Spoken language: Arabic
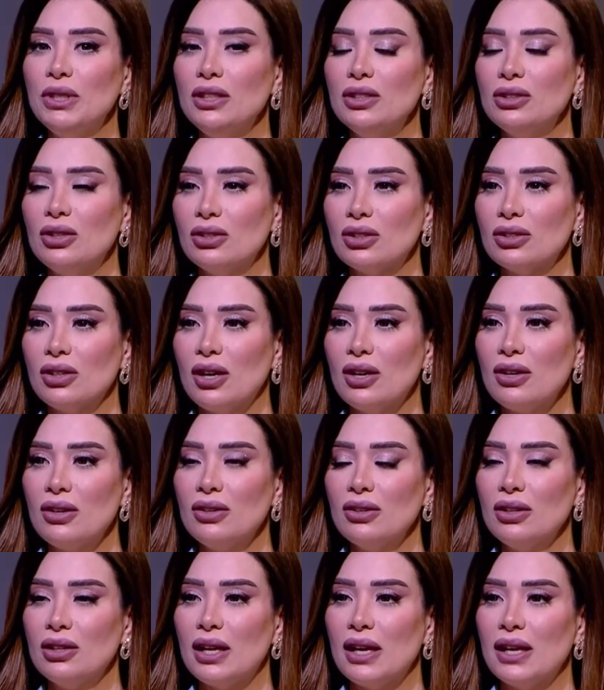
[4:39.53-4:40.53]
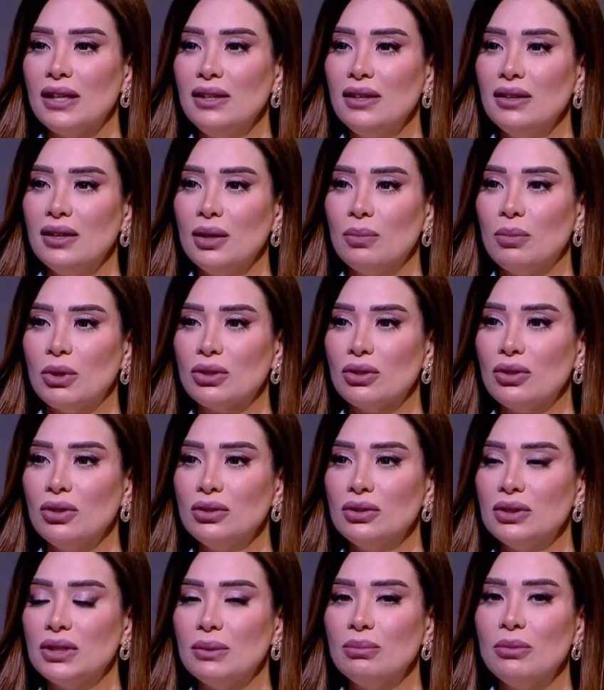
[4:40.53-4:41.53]
نتعرض لاي
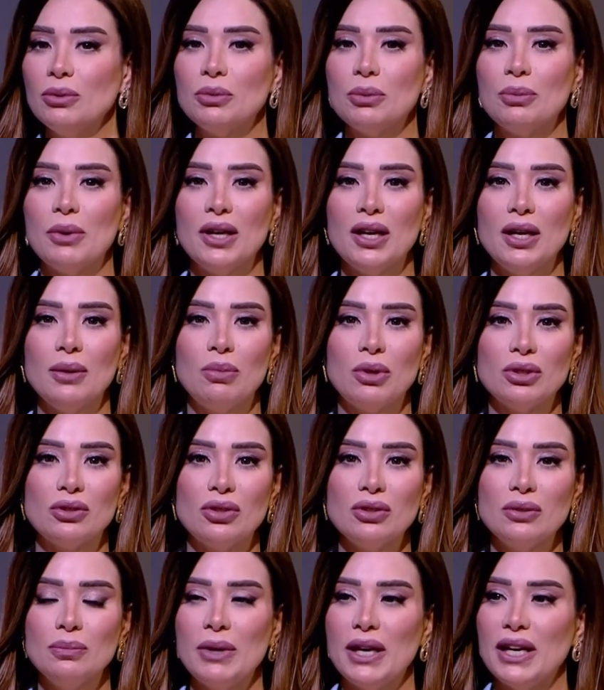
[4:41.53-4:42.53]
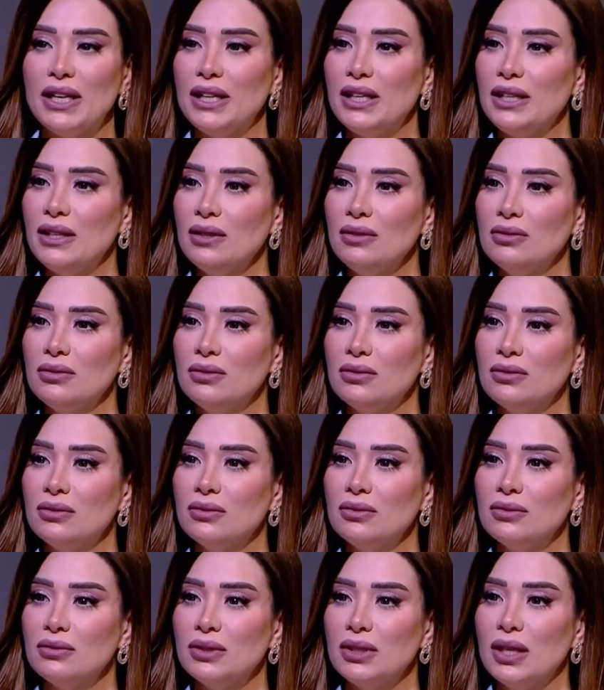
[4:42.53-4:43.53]
احباطات يا اما بتبقى احباطات مهنيه
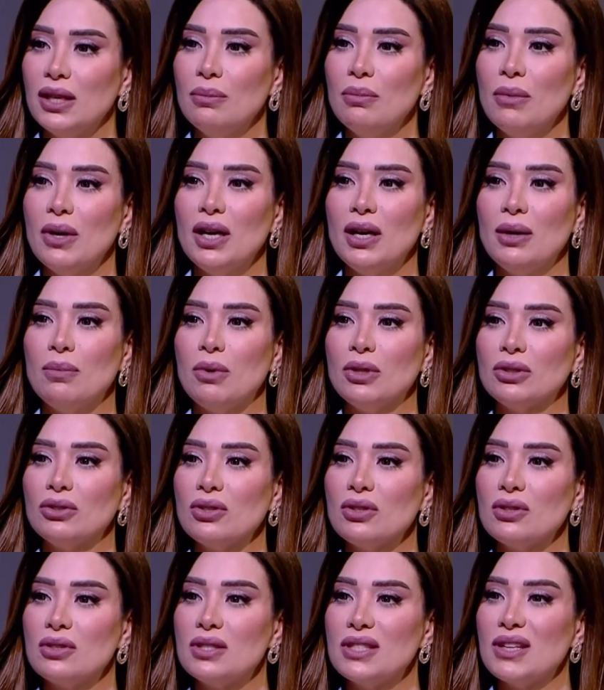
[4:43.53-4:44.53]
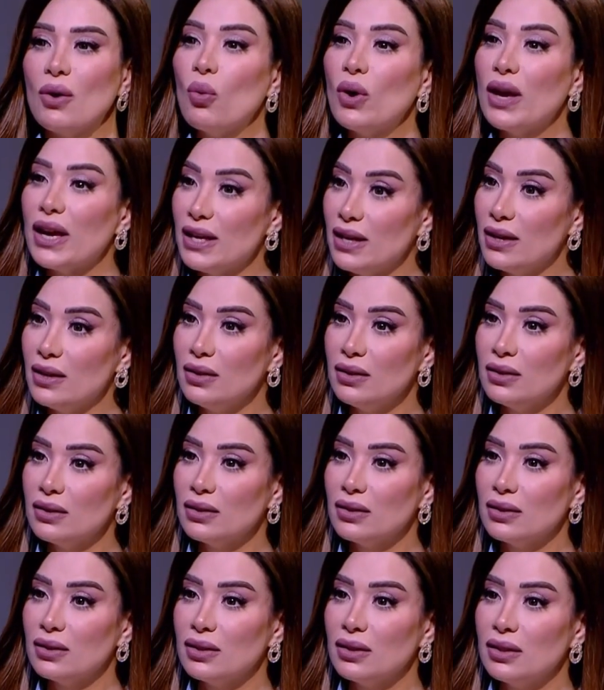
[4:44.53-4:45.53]
يا آه. اما احباطات زوجيه
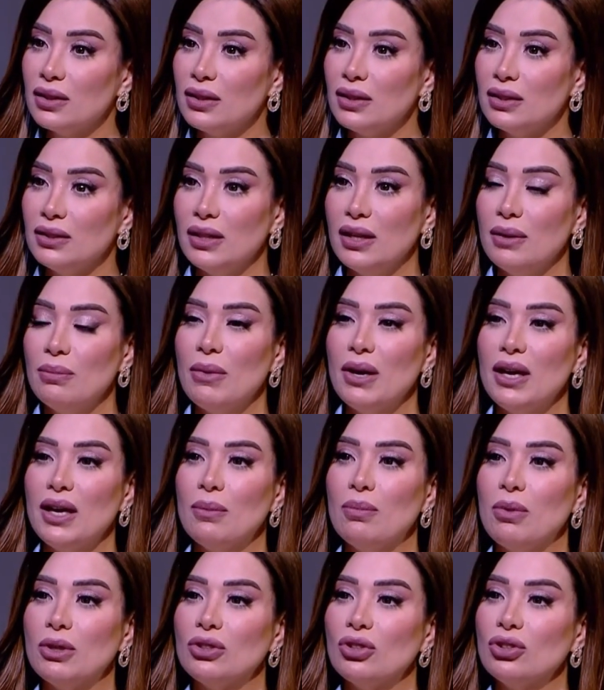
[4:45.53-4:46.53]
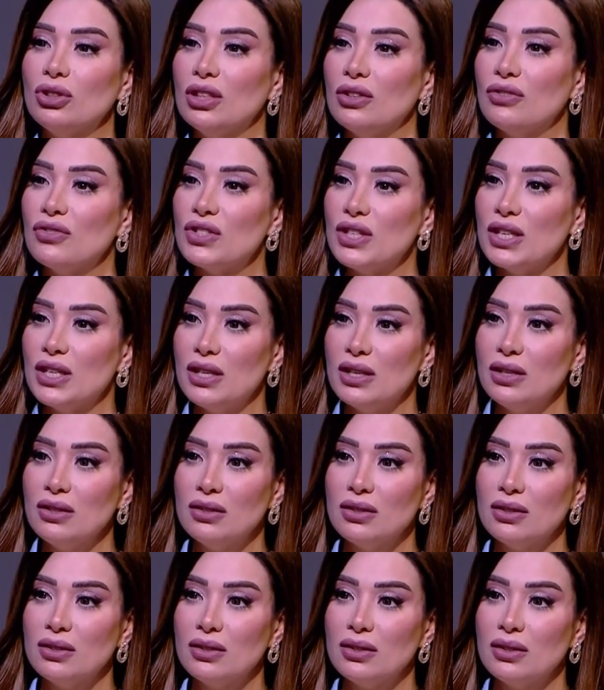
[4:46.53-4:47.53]
يا اما احباطات نفسيه
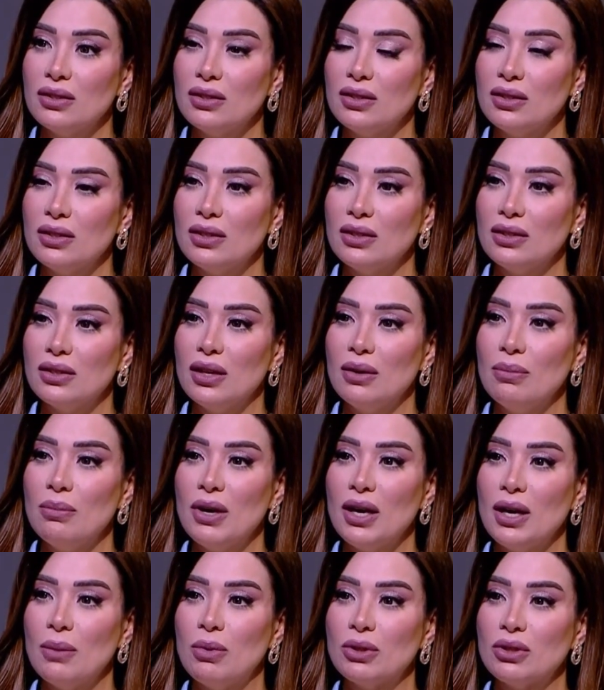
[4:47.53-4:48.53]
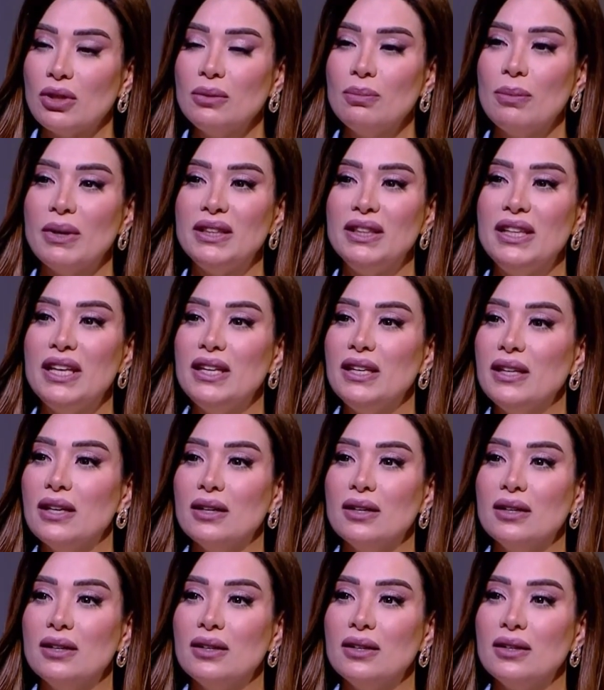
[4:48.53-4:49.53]
يا اما احباطات ماديه
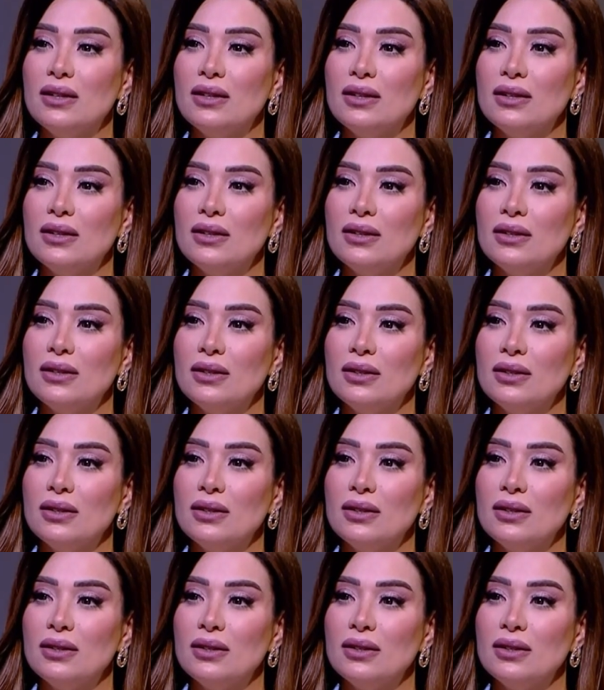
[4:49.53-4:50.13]
يا اما احباطات